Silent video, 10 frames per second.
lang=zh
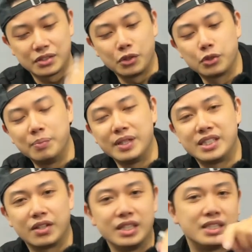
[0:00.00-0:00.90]
就原本
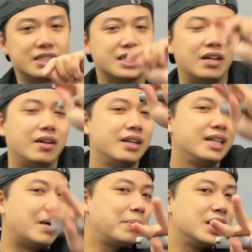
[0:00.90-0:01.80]
小电池至少
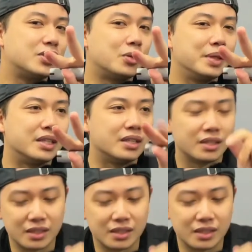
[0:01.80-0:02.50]
2倍的寿命。